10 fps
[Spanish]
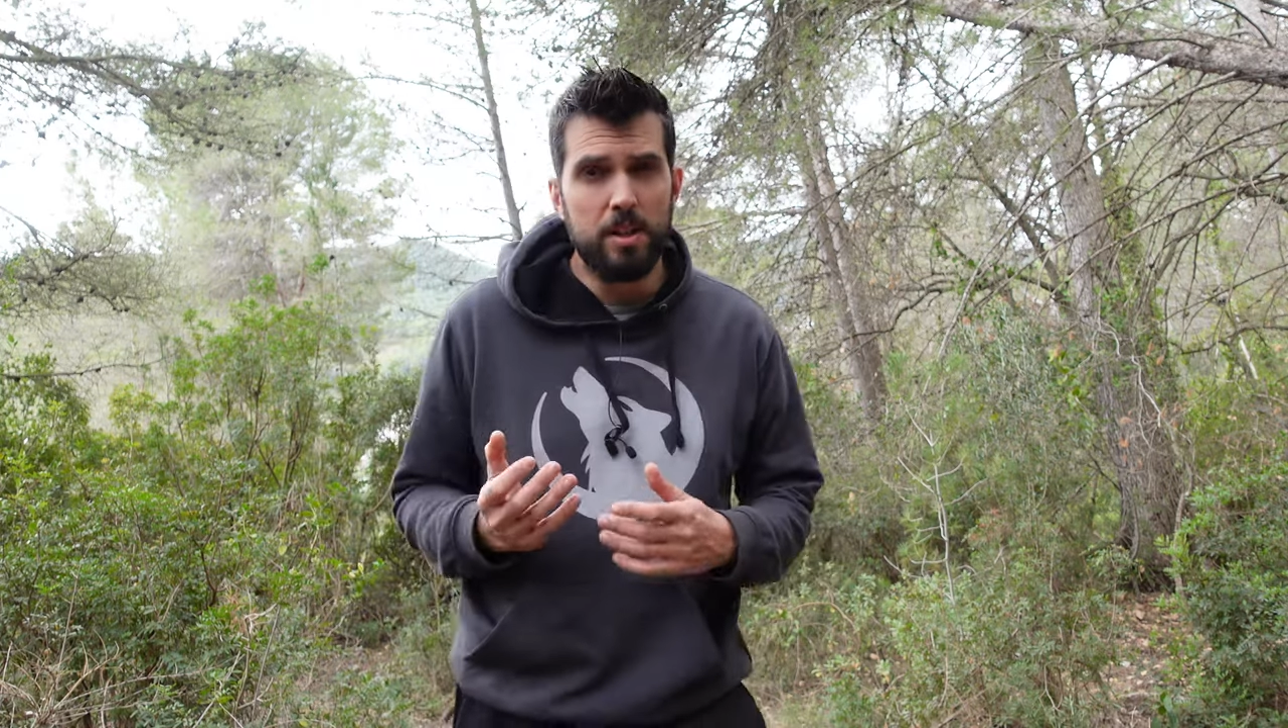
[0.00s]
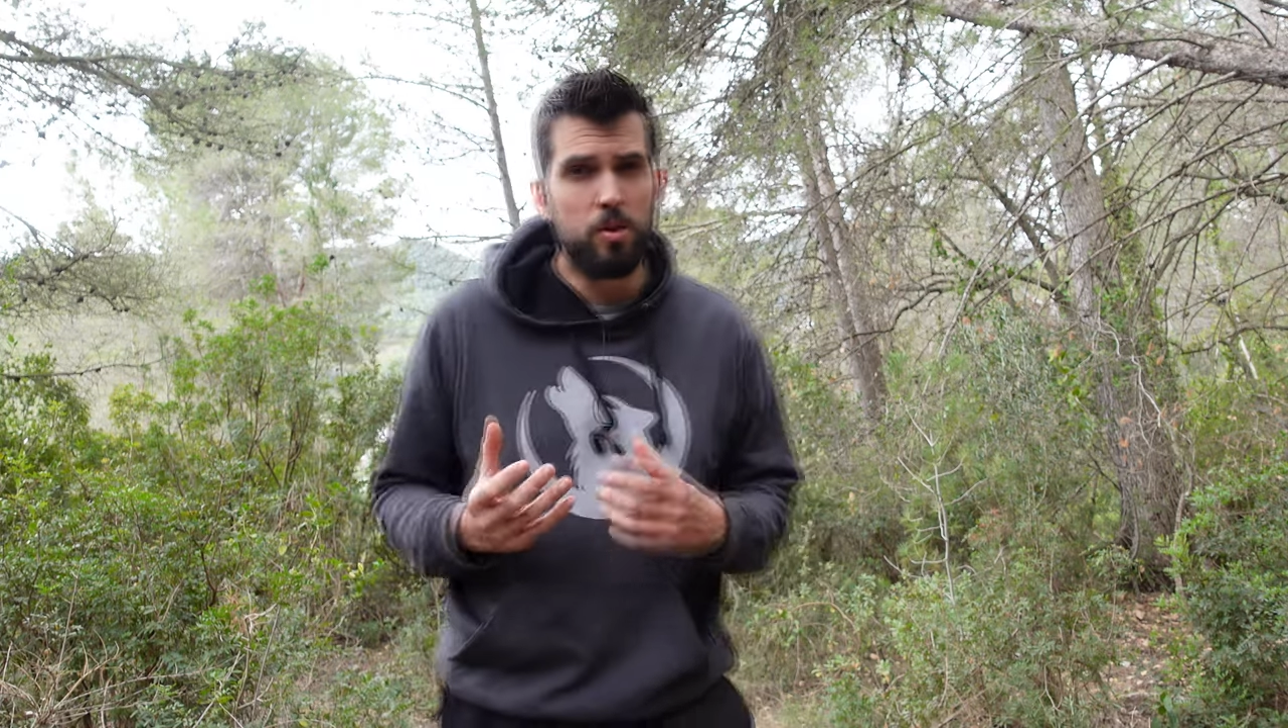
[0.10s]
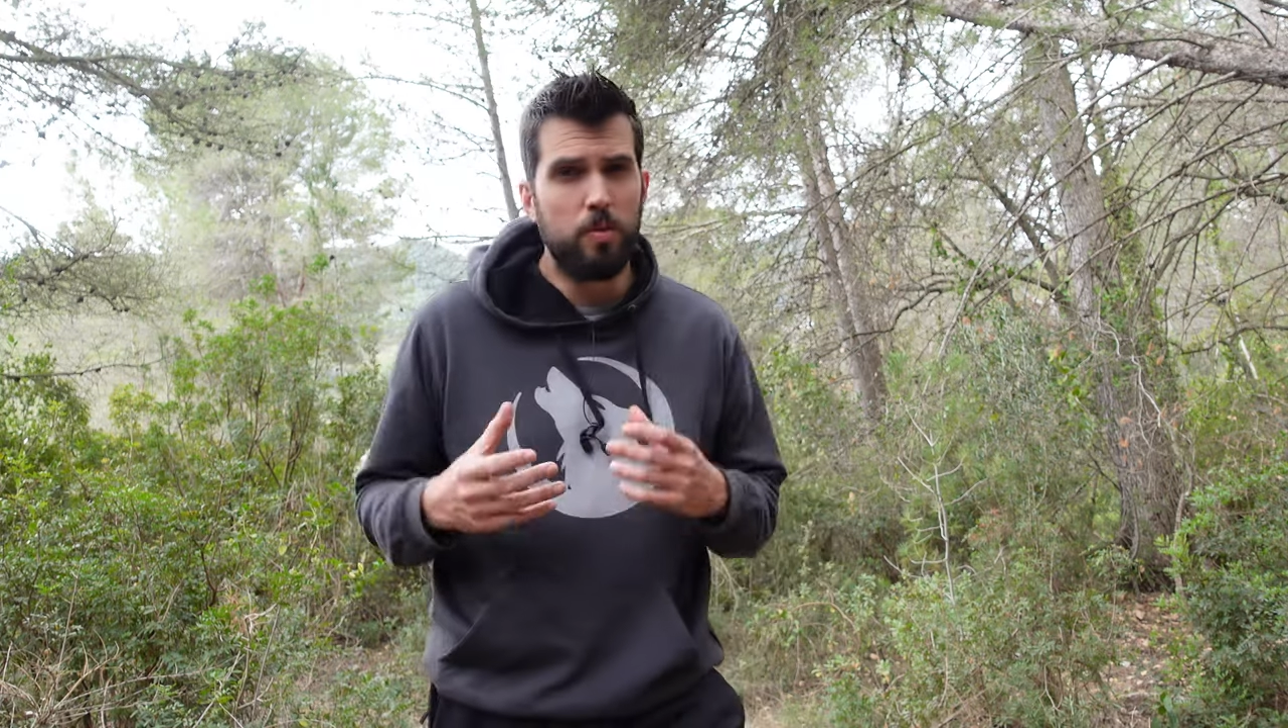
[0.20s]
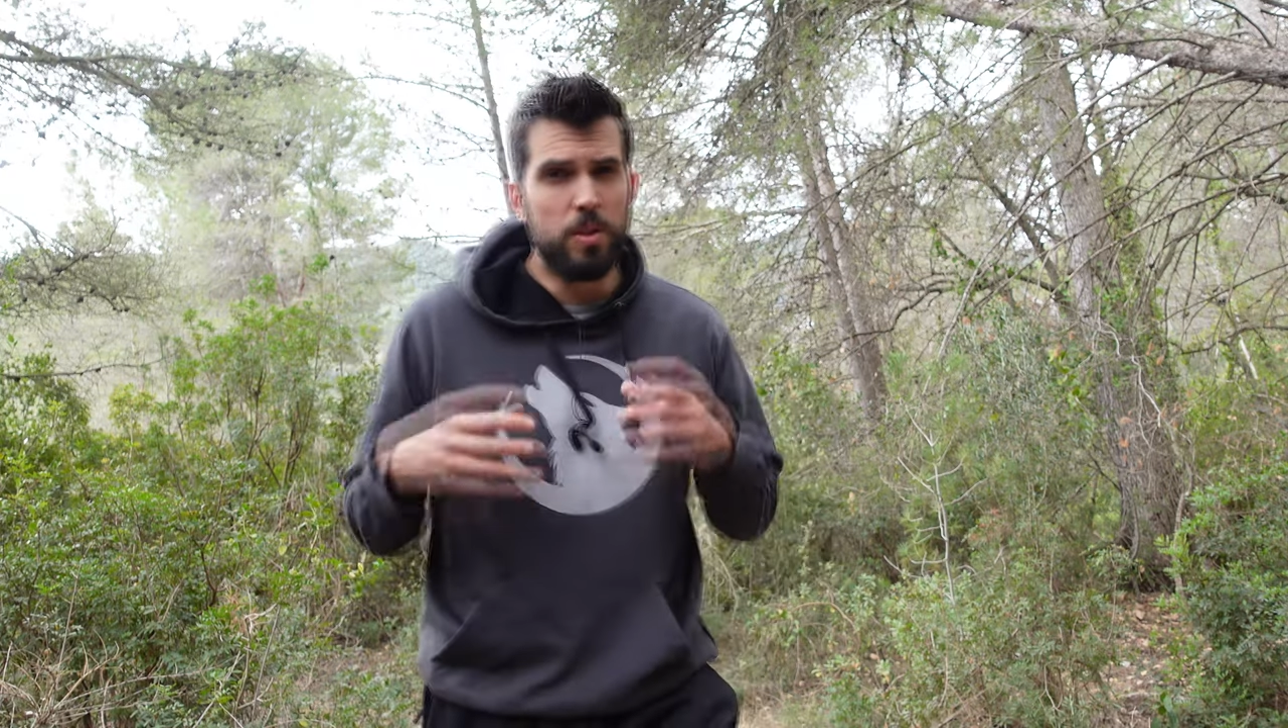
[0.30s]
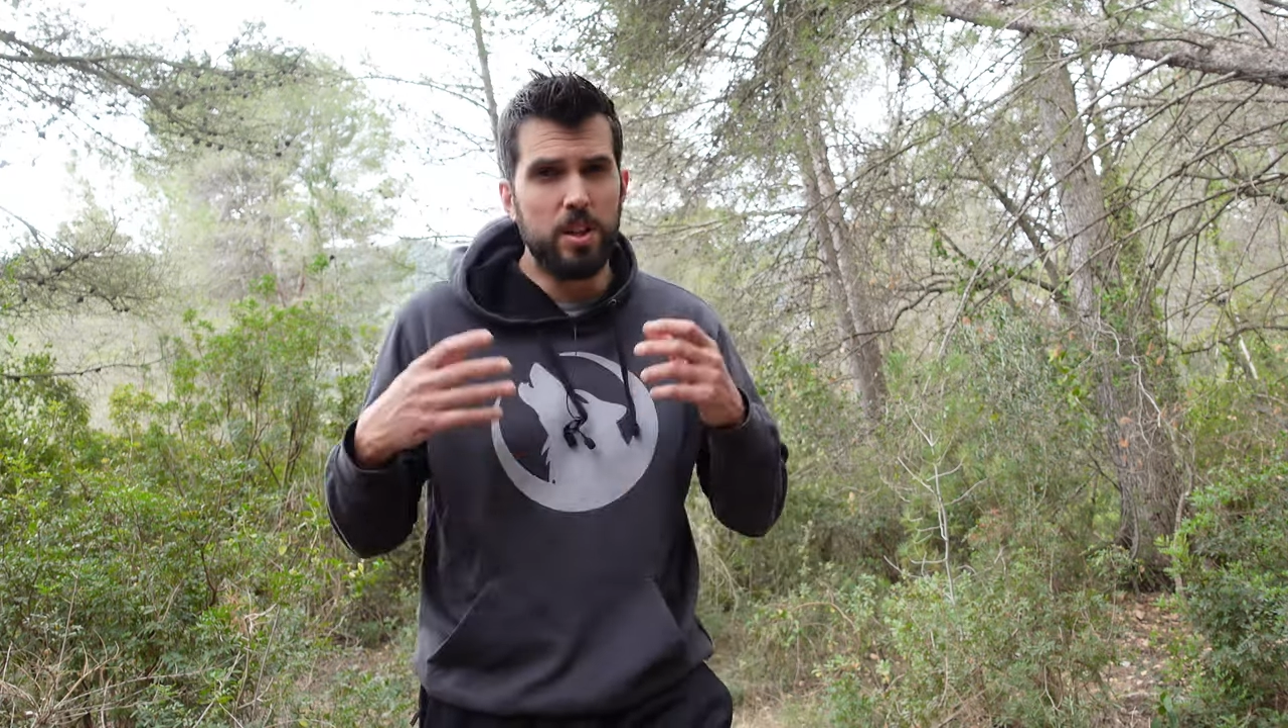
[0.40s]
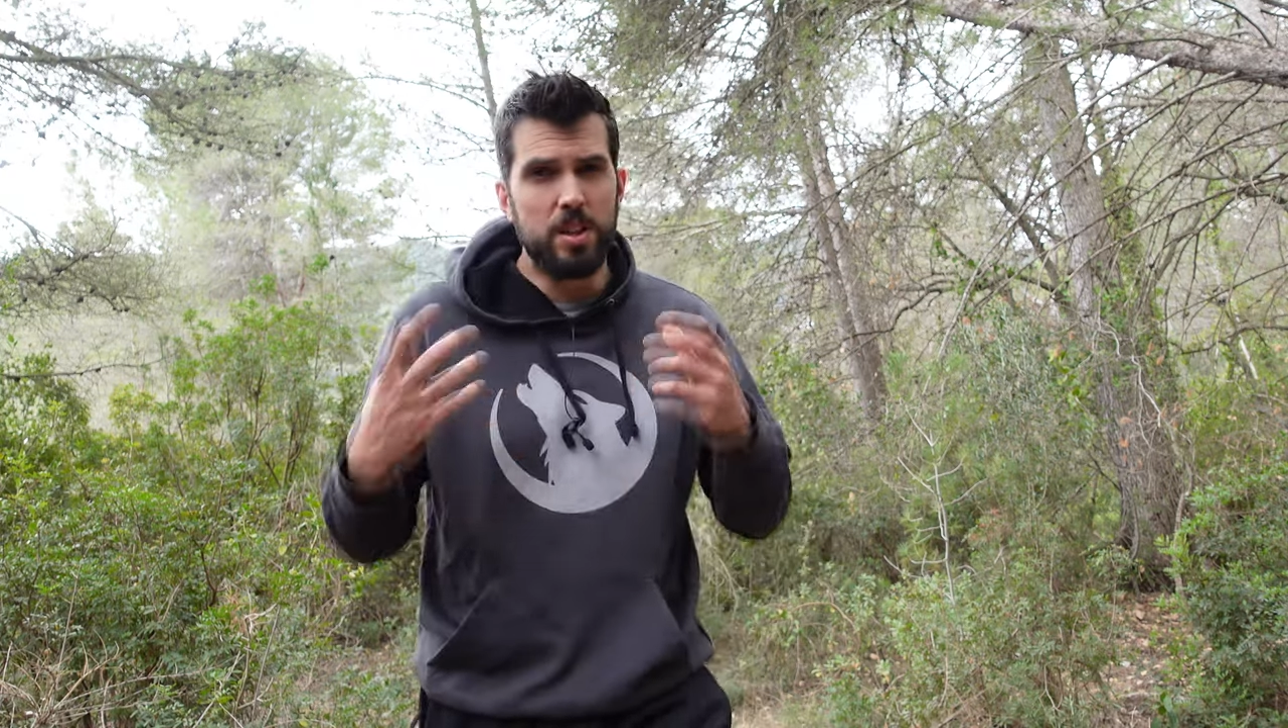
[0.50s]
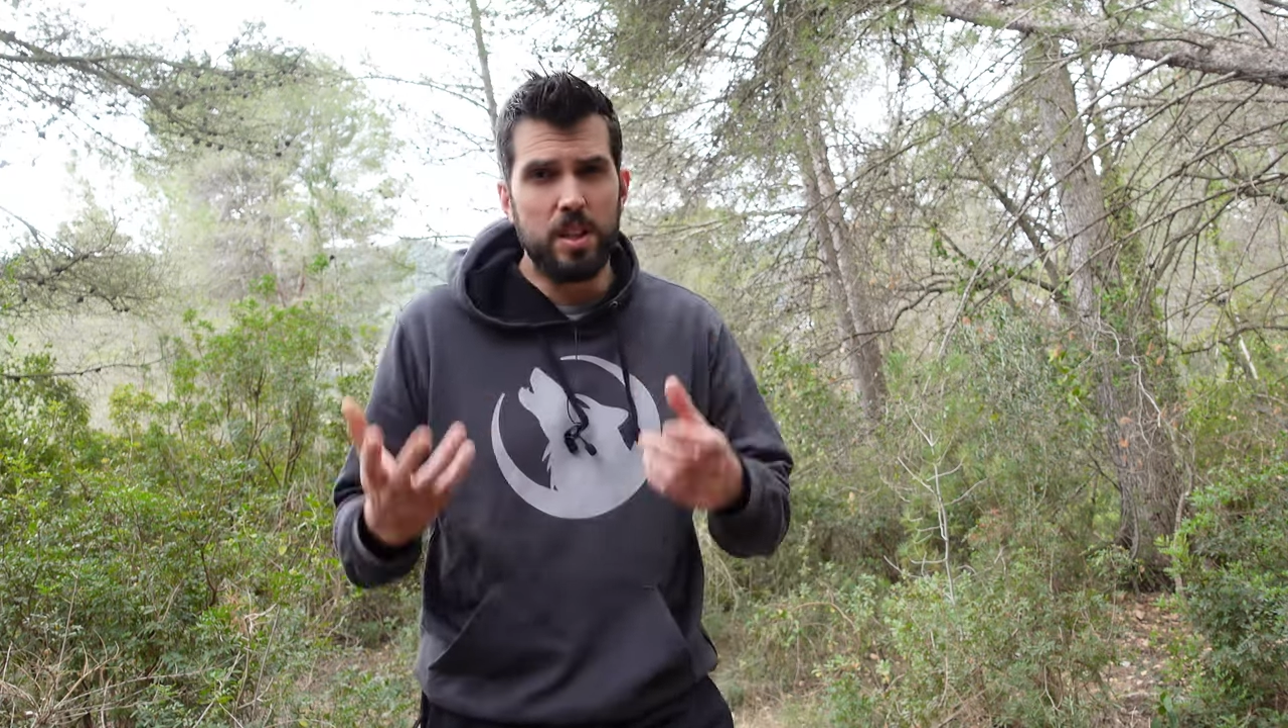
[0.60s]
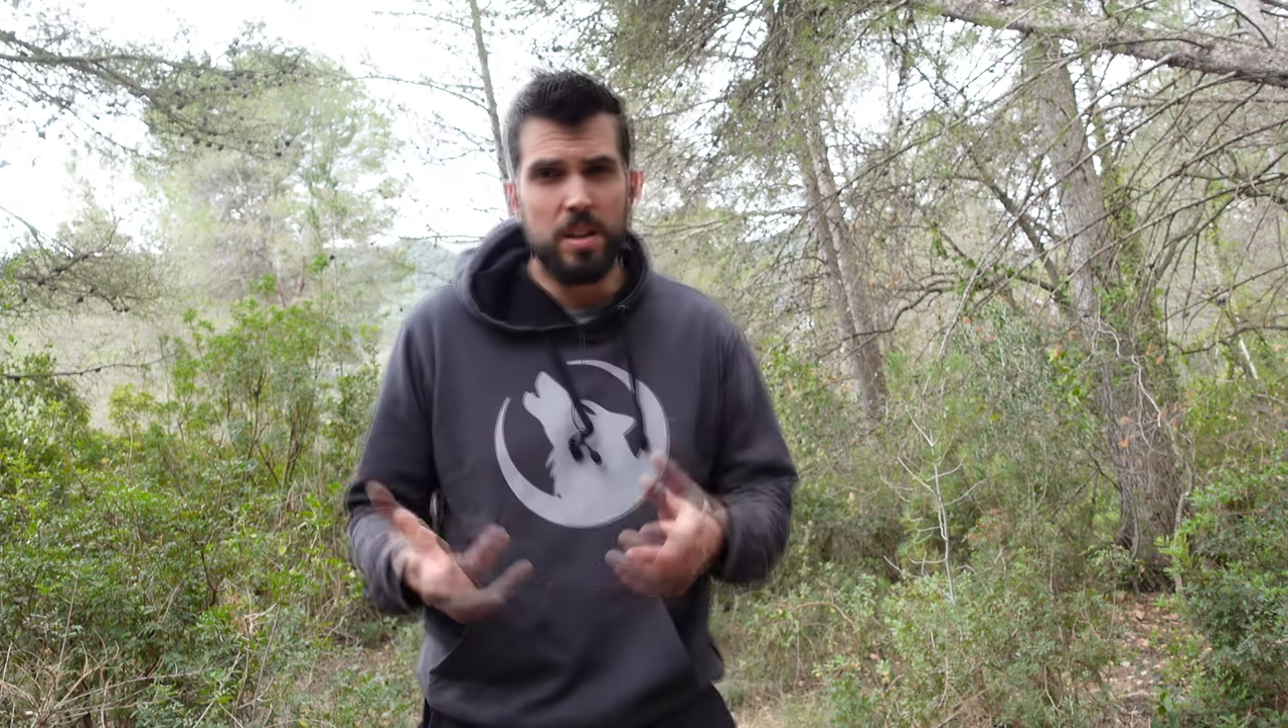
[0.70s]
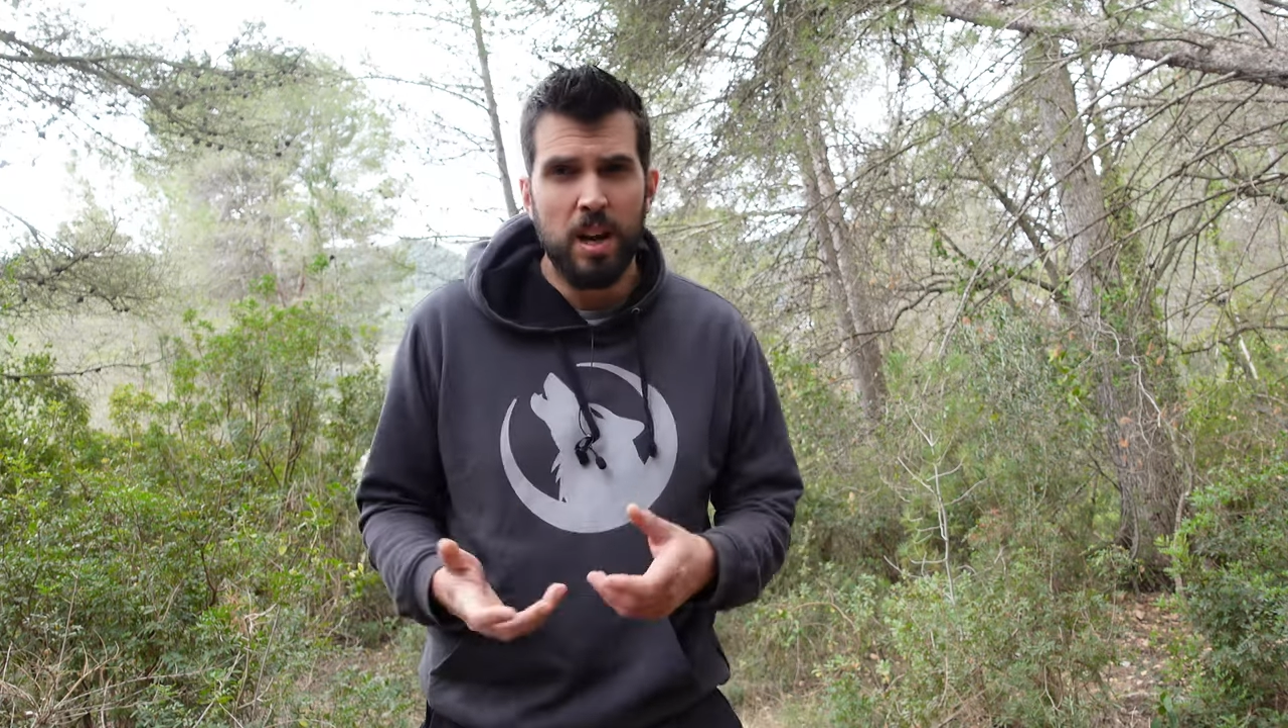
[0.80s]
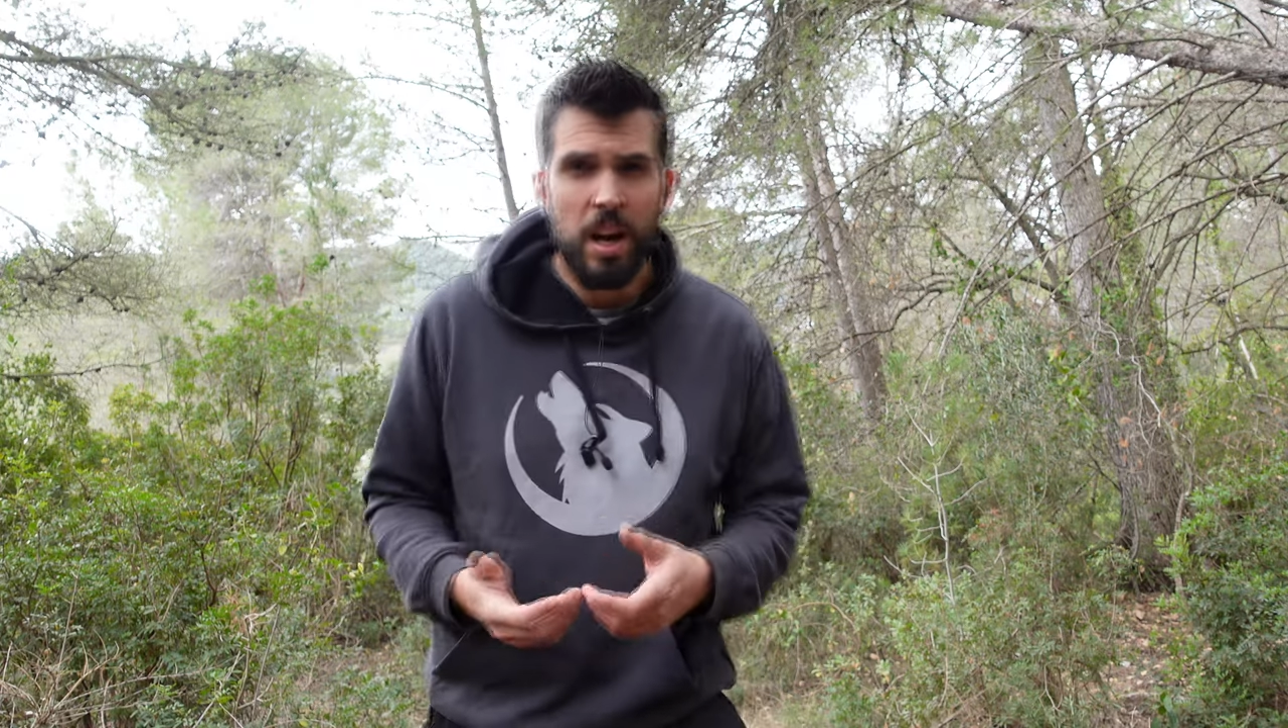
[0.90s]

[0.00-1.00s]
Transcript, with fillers: suficientes